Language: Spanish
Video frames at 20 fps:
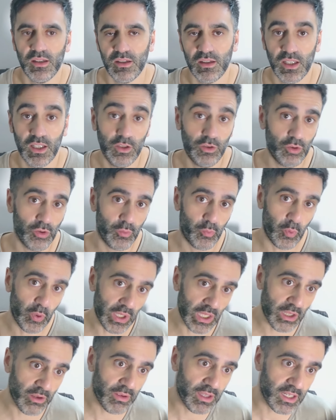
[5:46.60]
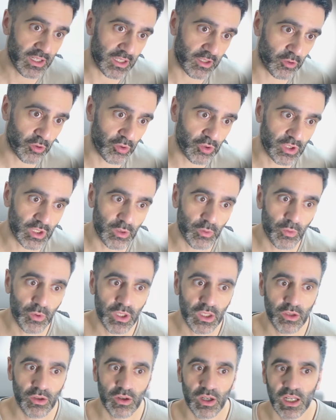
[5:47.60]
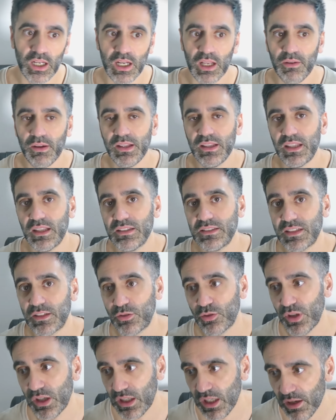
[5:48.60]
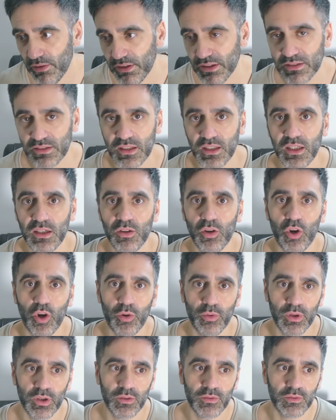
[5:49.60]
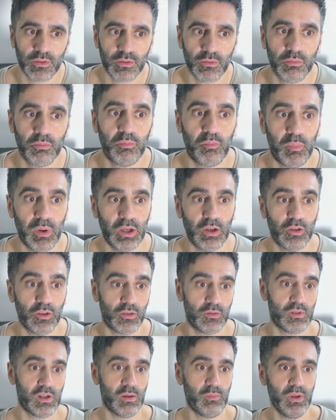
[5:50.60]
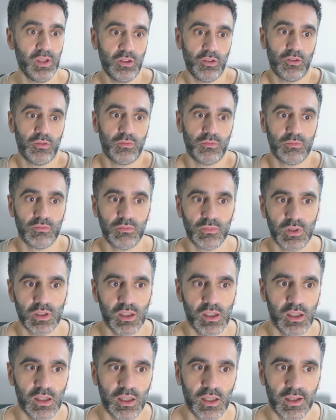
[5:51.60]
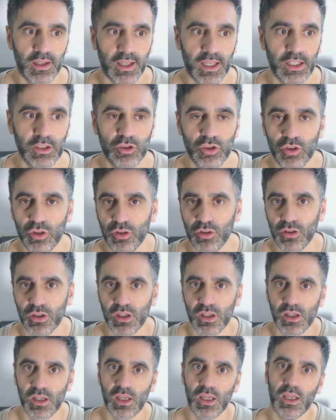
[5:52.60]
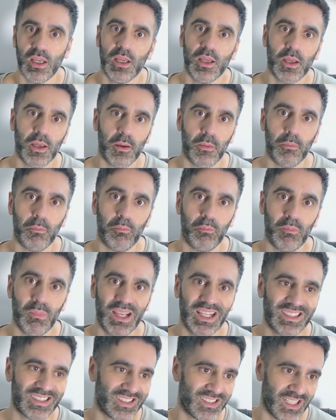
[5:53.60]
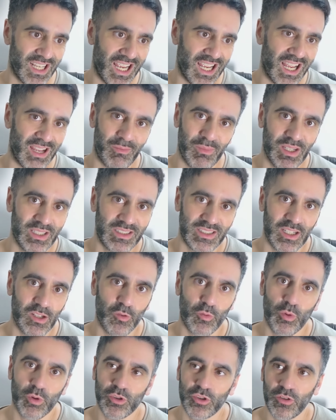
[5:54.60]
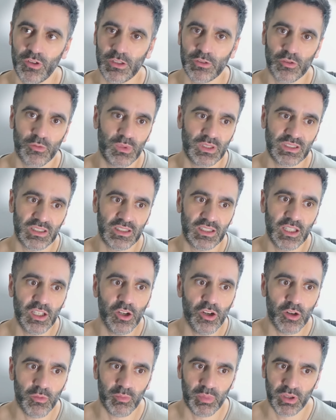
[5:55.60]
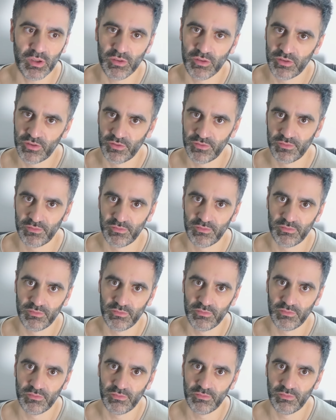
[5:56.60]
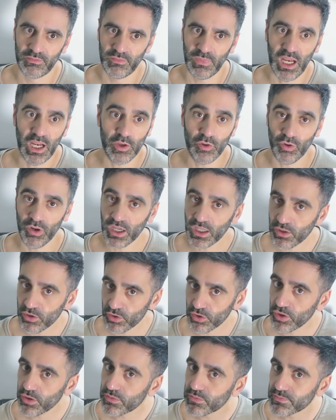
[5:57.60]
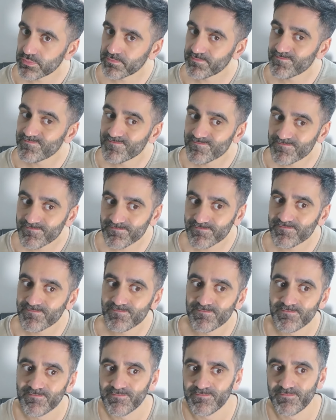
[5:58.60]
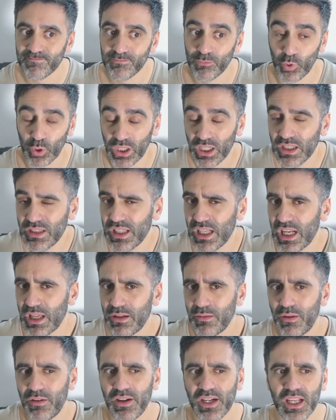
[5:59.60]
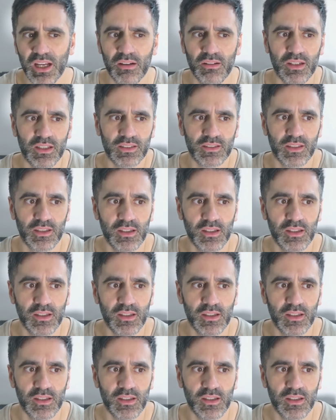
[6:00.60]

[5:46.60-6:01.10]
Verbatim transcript: ¿Esto puede haber contribuido a la venta en sectores clave? Sí, obvio. Pero, repito, eso mes, mes en curso versus mes anterior, pero año a año no. Porque ahí están las mismas variables.